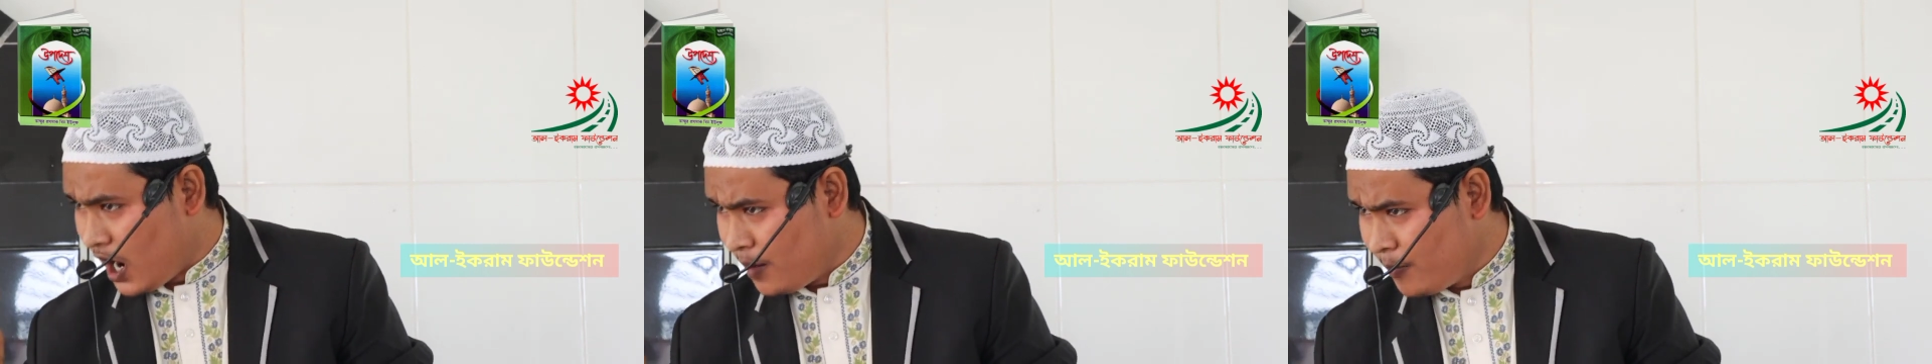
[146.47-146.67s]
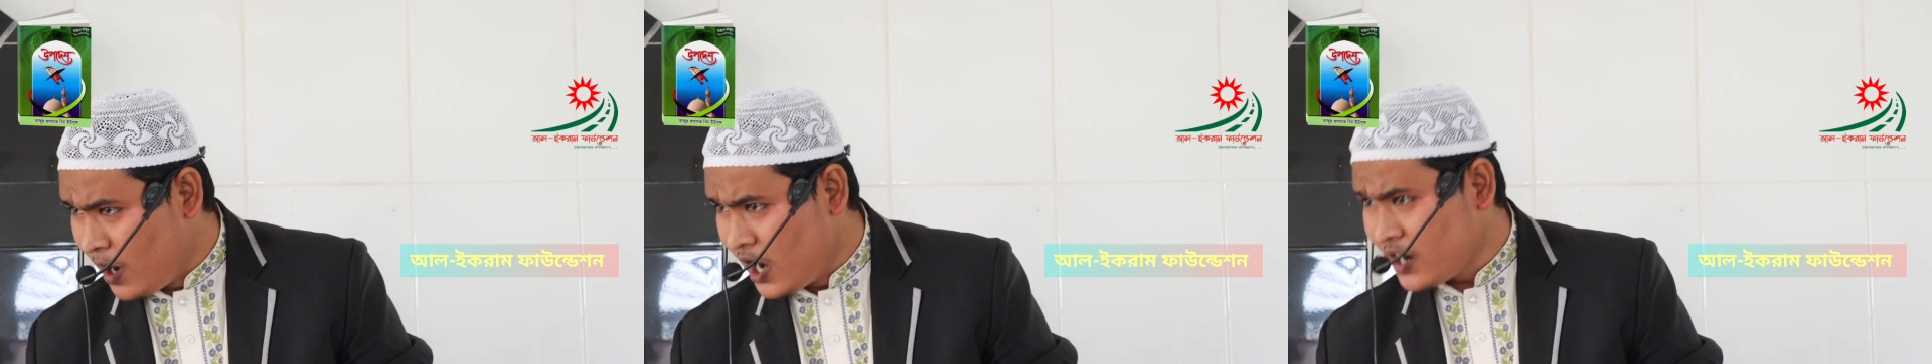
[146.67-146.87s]

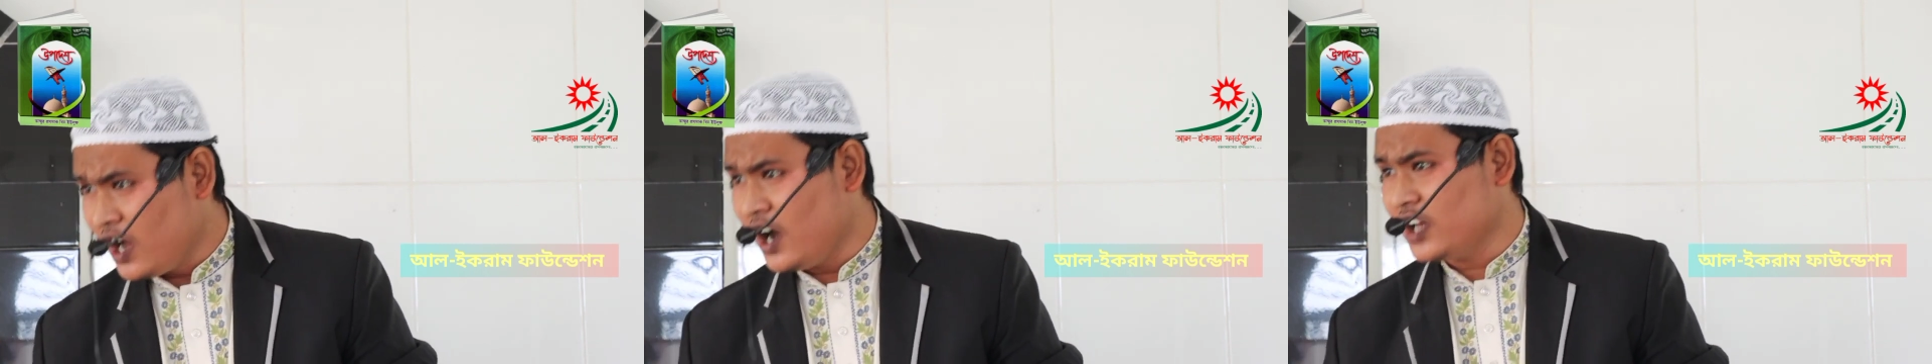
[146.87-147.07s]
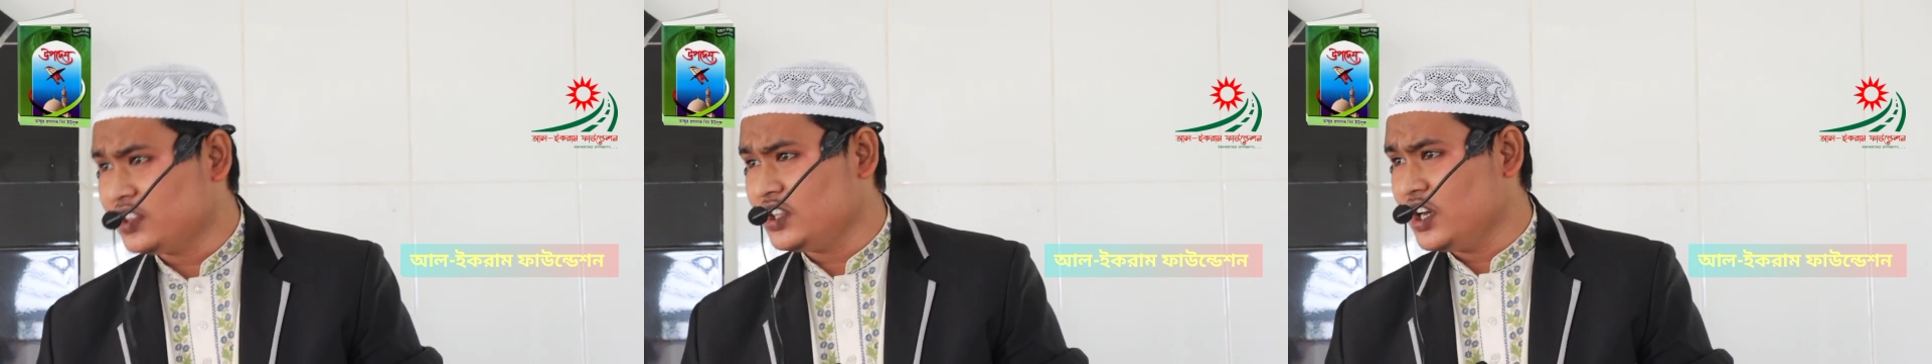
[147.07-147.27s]
আমার
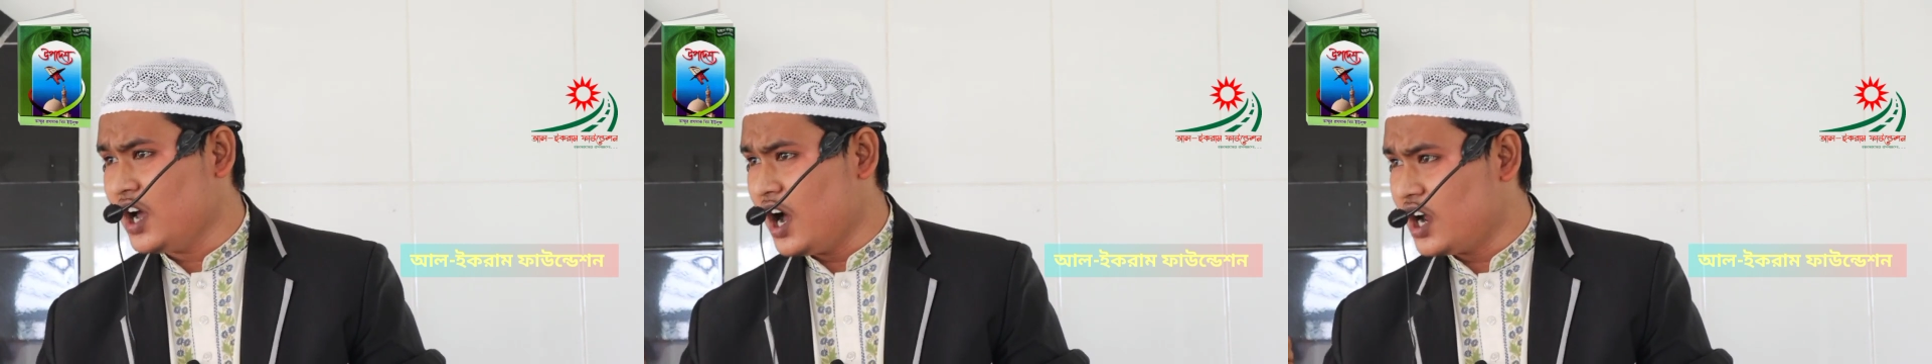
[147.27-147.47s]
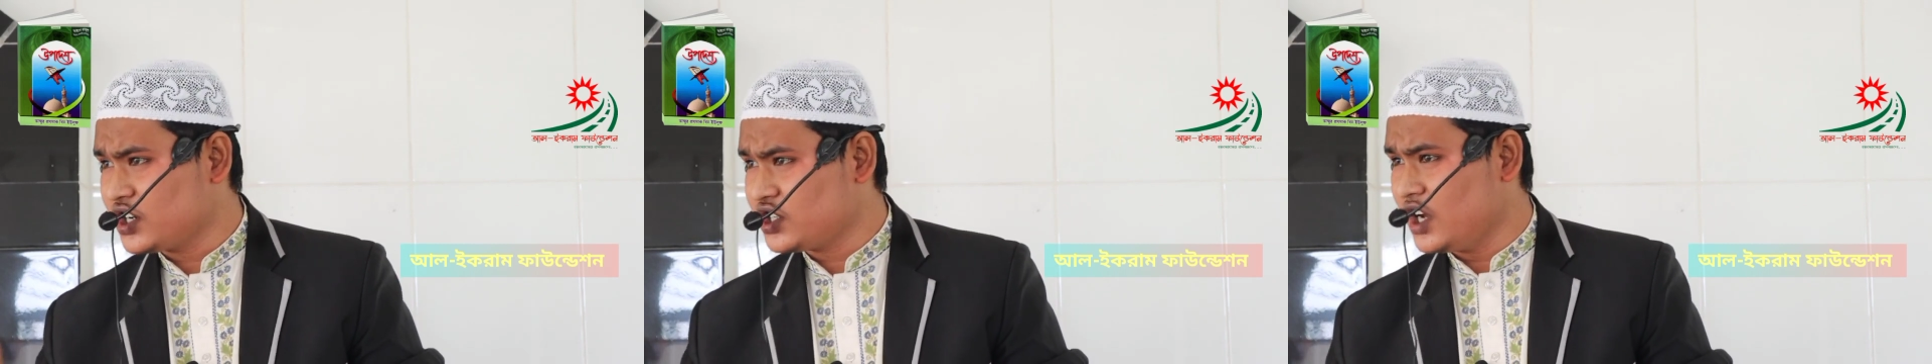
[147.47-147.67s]
হাতে
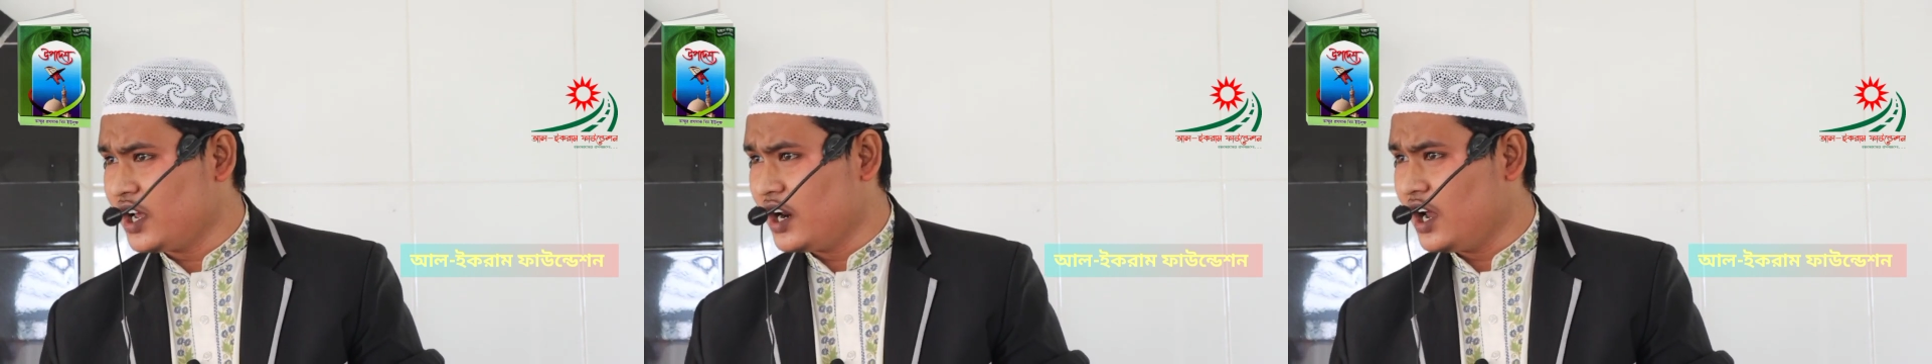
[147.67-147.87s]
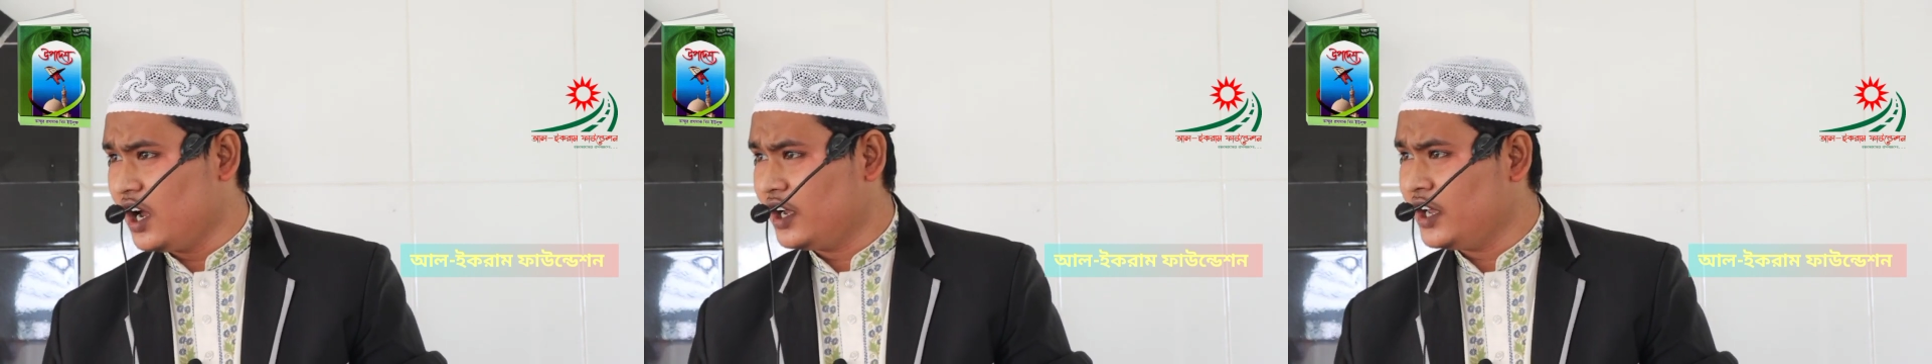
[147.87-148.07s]

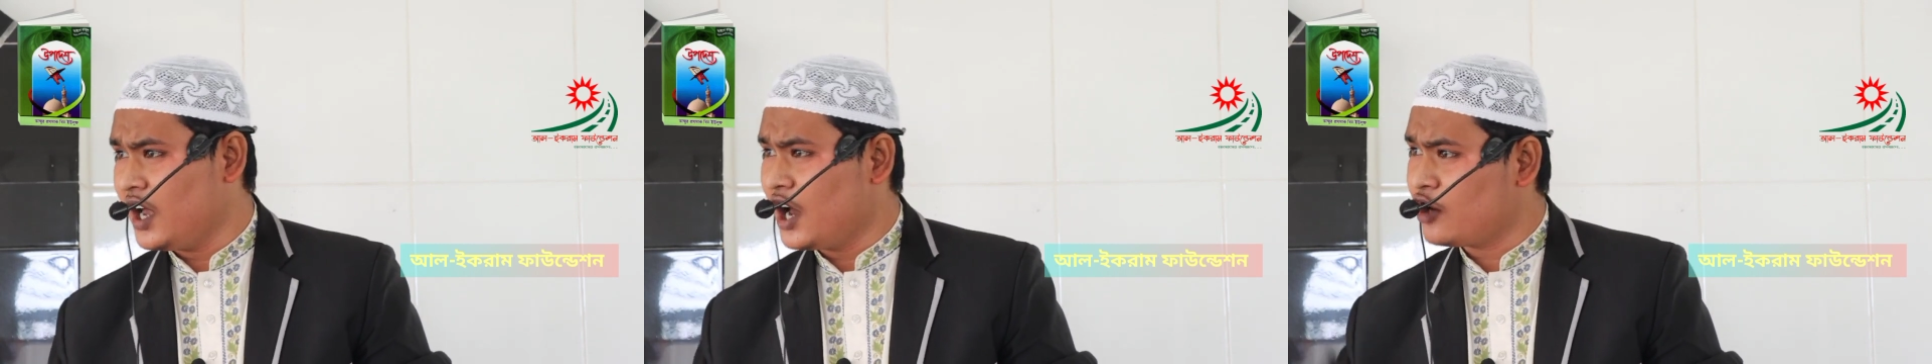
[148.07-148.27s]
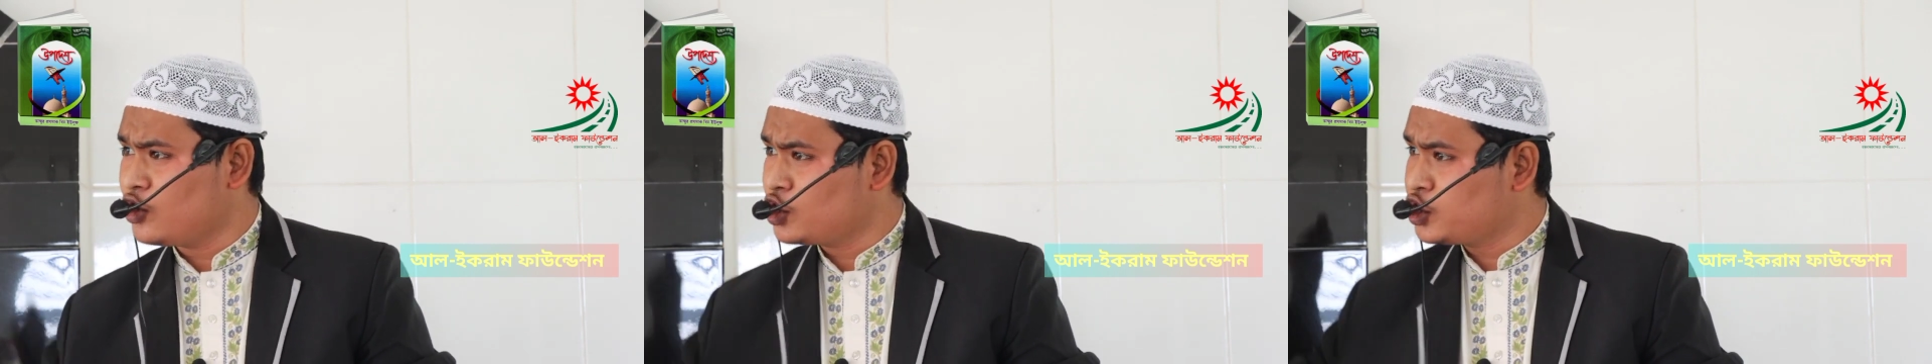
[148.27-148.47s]
আসার আগে
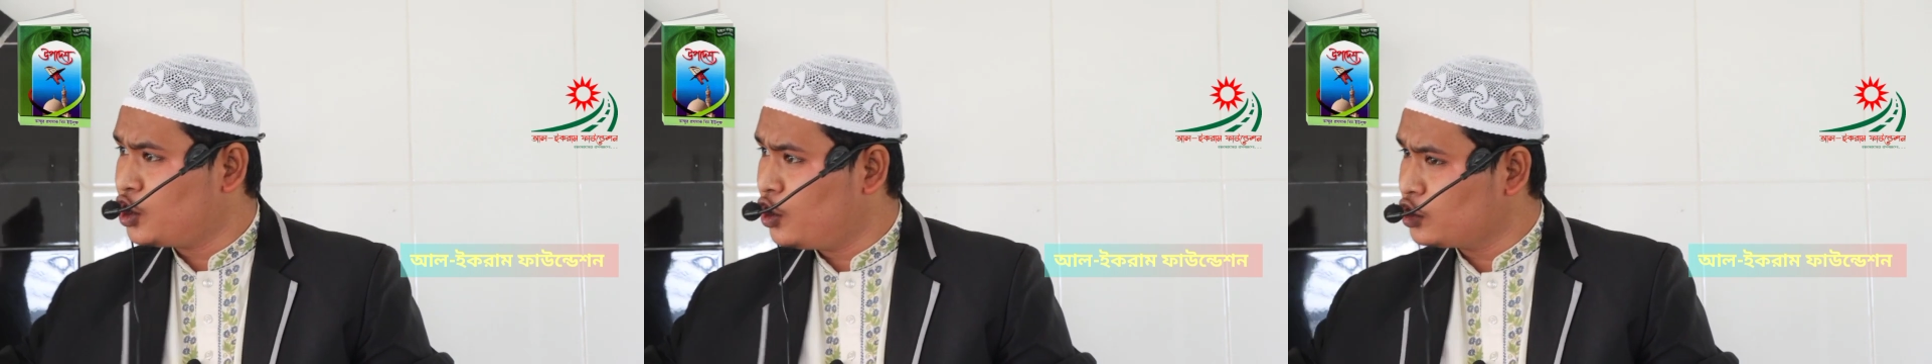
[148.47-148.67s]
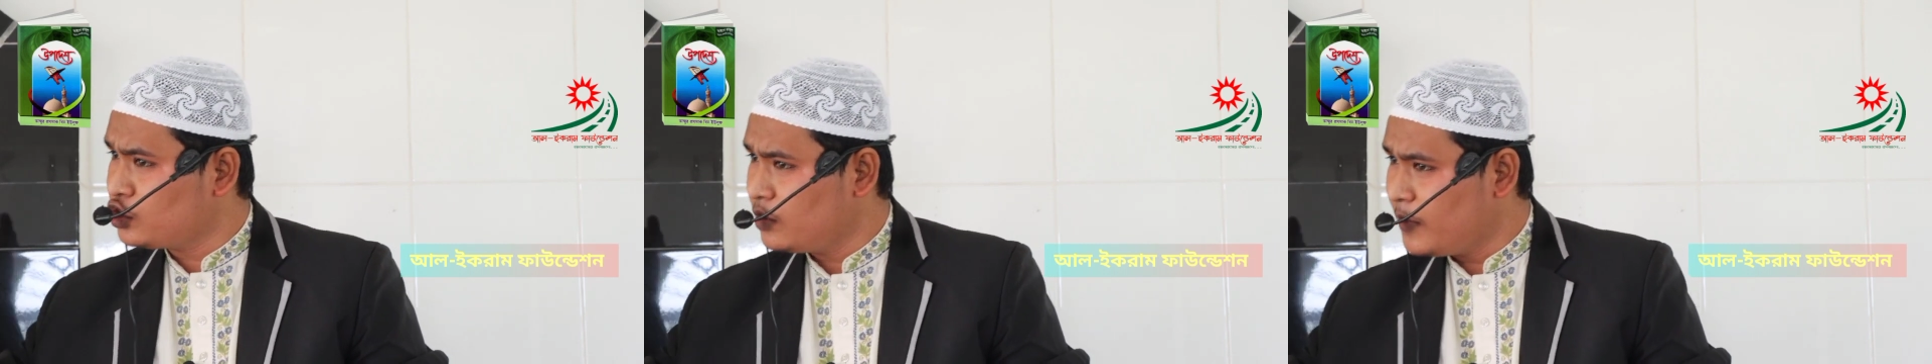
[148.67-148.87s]
আরও
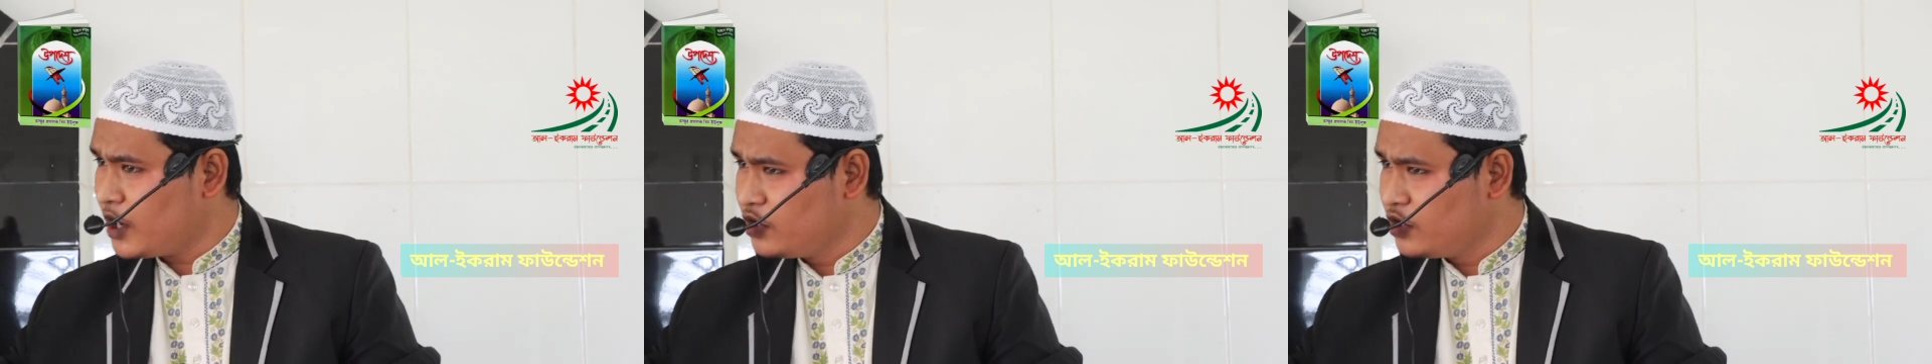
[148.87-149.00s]
শত